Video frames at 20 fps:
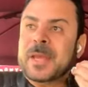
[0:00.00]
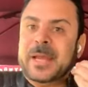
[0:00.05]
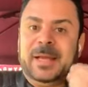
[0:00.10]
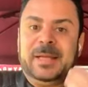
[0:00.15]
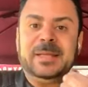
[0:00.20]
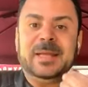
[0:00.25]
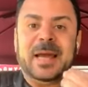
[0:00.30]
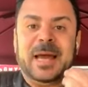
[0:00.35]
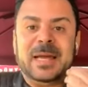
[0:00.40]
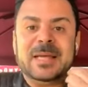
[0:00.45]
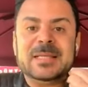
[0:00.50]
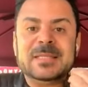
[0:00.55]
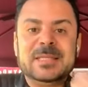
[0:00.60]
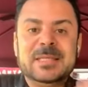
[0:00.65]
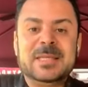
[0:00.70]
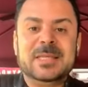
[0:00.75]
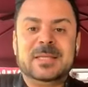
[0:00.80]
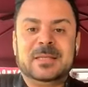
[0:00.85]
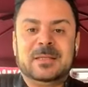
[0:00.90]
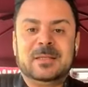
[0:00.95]
احنا
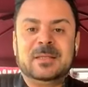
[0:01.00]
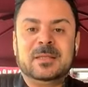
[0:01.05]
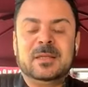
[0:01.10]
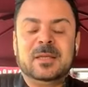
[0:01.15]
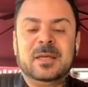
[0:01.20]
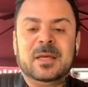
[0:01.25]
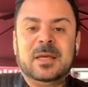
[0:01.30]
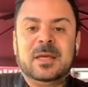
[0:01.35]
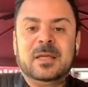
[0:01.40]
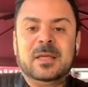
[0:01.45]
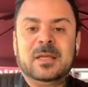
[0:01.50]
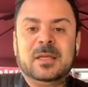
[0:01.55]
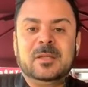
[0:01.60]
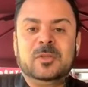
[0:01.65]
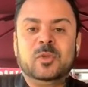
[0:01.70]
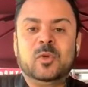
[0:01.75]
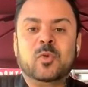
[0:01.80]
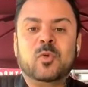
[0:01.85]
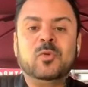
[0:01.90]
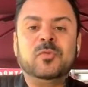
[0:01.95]
عايزين
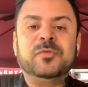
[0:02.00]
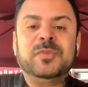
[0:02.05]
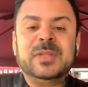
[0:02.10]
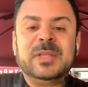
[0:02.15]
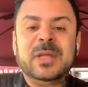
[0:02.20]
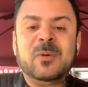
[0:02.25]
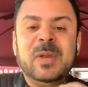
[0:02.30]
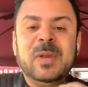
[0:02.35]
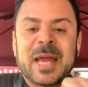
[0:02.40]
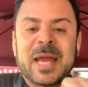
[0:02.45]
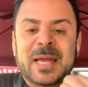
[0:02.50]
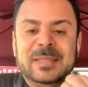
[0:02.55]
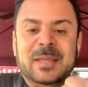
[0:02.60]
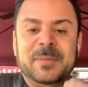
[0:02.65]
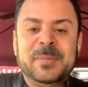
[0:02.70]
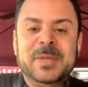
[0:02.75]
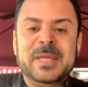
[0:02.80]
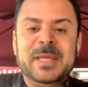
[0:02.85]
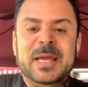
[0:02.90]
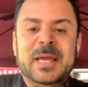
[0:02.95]
نكون في دولة
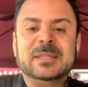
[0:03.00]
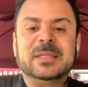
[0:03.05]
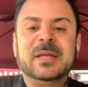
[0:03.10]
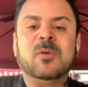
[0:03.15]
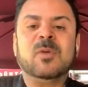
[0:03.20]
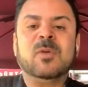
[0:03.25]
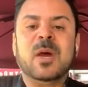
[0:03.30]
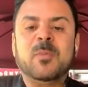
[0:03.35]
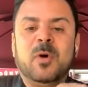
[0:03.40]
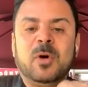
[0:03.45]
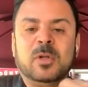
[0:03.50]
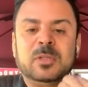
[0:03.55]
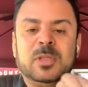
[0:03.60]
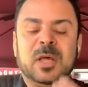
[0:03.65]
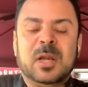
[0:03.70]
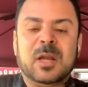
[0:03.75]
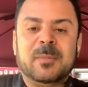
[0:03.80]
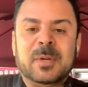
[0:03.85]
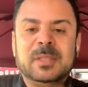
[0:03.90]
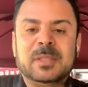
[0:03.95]
آدمية دولة
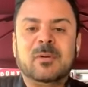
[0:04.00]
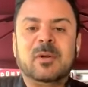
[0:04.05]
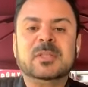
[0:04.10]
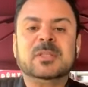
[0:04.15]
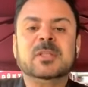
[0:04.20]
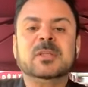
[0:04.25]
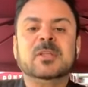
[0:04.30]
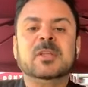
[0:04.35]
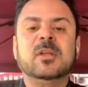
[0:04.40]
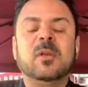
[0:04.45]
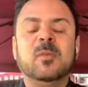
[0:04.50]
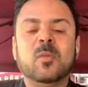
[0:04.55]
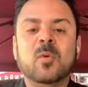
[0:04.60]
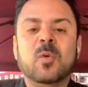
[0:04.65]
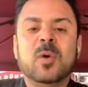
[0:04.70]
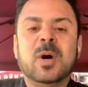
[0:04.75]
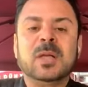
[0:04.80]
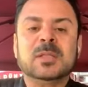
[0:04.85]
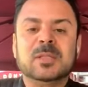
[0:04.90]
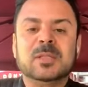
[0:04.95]
محترمة دولة تدي
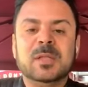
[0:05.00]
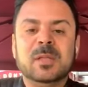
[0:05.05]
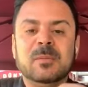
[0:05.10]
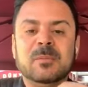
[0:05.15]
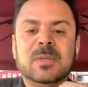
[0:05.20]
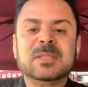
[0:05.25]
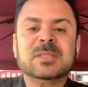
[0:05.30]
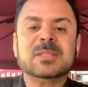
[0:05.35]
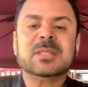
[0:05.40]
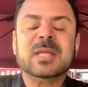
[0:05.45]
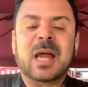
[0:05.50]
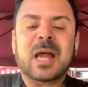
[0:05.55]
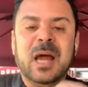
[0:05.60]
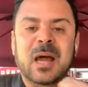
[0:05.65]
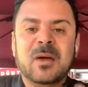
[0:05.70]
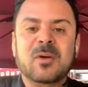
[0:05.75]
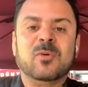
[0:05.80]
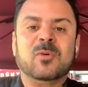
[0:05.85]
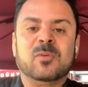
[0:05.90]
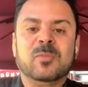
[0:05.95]
للمواطن المصري
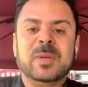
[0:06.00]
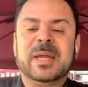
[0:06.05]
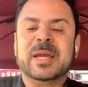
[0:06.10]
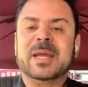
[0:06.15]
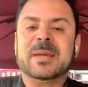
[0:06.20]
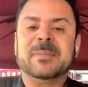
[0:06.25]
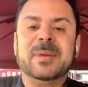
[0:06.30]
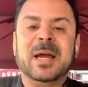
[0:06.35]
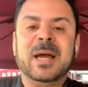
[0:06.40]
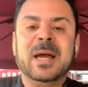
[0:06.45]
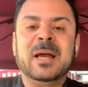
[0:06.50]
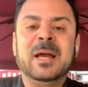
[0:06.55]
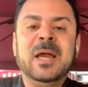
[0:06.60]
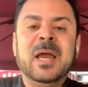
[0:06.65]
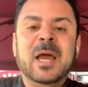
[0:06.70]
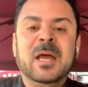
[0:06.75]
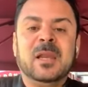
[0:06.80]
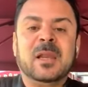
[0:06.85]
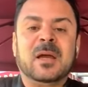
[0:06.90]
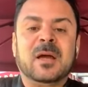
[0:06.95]
حقه ما يا جماعة
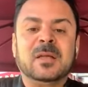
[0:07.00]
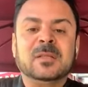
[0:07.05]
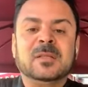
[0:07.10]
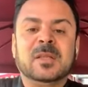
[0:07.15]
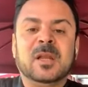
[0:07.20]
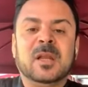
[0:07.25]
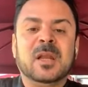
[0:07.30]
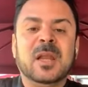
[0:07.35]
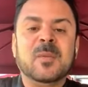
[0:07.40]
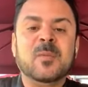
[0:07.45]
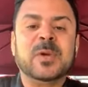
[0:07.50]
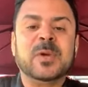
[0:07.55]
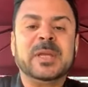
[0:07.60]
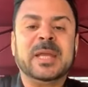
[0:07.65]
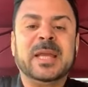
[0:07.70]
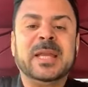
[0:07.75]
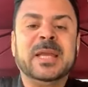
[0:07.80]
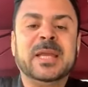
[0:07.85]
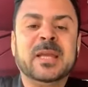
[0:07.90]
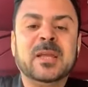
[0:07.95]
لا قدر الله
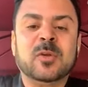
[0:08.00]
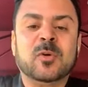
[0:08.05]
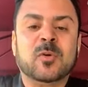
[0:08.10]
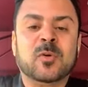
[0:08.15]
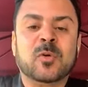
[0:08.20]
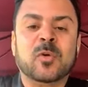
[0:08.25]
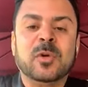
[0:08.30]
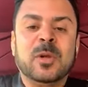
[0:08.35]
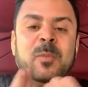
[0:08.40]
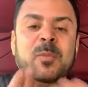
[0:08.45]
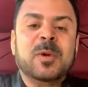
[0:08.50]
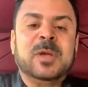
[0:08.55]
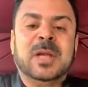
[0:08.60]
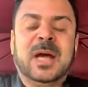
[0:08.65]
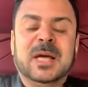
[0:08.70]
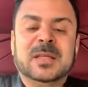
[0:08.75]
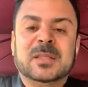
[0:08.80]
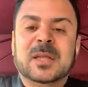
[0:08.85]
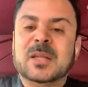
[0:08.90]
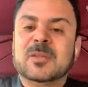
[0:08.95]
ممكن أنا يجيني كورونا ممكن
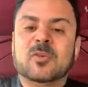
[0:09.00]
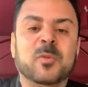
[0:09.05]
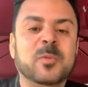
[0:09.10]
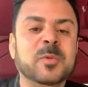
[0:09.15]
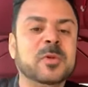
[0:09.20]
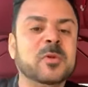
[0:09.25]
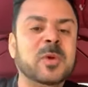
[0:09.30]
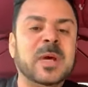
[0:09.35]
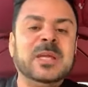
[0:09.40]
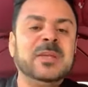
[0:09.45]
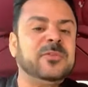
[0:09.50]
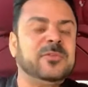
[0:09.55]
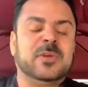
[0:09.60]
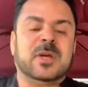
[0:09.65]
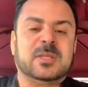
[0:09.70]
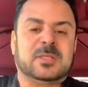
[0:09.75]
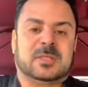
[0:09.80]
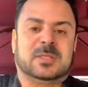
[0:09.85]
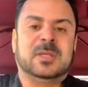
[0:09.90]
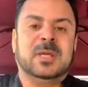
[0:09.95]
حضراتكم ممكن أي
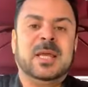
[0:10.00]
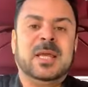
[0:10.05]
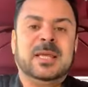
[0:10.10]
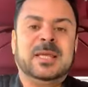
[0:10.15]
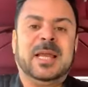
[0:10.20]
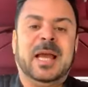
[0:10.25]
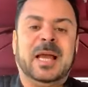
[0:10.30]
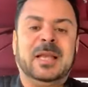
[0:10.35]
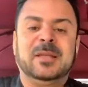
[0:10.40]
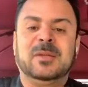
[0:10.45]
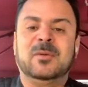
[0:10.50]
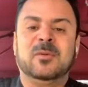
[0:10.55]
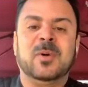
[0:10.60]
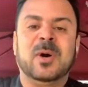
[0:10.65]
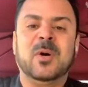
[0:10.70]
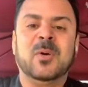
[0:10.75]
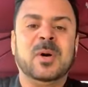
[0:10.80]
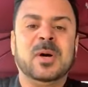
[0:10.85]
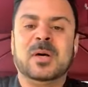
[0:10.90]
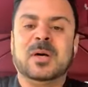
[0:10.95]
شخص يعني
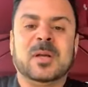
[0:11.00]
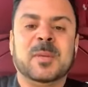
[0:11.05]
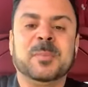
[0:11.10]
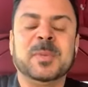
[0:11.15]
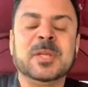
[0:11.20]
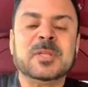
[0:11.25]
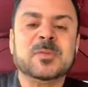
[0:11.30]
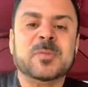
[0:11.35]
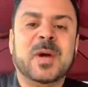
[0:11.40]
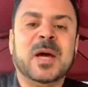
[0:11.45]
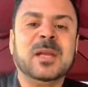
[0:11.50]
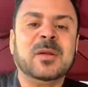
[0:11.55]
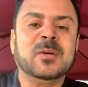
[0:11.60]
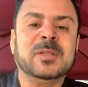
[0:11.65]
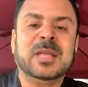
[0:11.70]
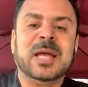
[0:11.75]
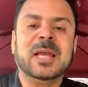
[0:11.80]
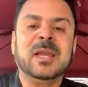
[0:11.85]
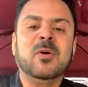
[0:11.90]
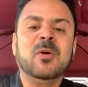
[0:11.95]
وهو ربنا سبحانه
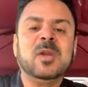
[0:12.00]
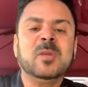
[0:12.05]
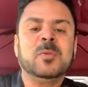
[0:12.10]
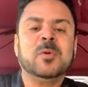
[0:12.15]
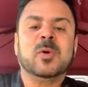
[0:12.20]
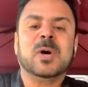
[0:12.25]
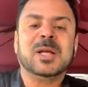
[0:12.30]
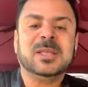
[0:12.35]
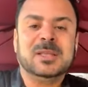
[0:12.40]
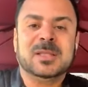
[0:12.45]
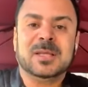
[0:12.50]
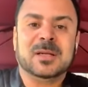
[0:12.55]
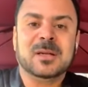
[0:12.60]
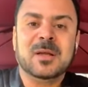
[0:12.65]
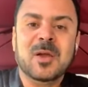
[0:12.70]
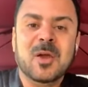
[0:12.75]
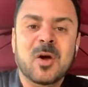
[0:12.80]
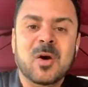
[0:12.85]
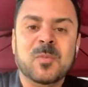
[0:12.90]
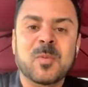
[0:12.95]
وتعالى هو اللي بيقدر
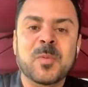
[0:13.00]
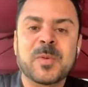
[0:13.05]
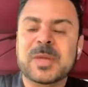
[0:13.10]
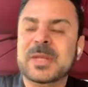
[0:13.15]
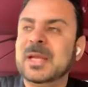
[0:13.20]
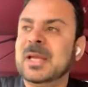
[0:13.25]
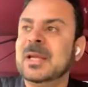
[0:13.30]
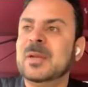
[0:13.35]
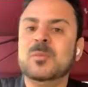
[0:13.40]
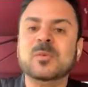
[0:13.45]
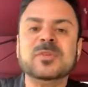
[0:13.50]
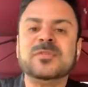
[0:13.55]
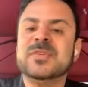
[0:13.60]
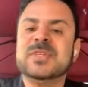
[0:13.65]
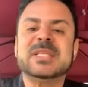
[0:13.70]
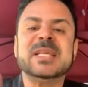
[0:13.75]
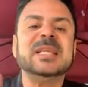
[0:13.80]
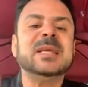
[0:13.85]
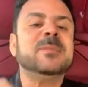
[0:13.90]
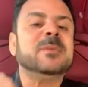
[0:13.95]
ممكن احنا نموت
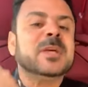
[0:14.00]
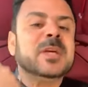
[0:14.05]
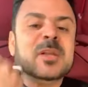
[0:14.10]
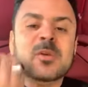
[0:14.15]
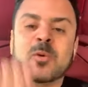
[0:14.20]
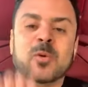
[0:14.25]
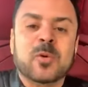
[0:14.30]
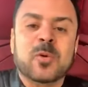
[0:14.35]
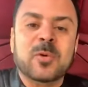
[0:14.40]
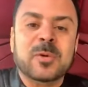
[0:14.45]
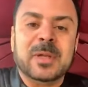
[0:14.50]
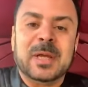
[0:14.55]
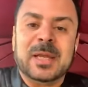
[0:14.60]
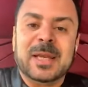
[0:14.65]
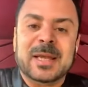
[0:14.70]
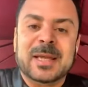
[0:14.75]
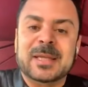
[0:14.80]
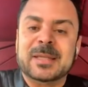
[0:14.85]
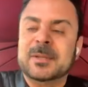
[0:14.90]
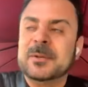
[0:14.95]
في ثانية من غير كورونا
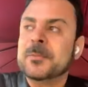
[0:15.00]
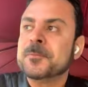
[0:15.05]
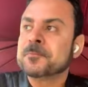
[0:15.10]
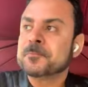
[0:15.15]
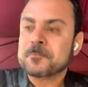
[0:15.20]
لكن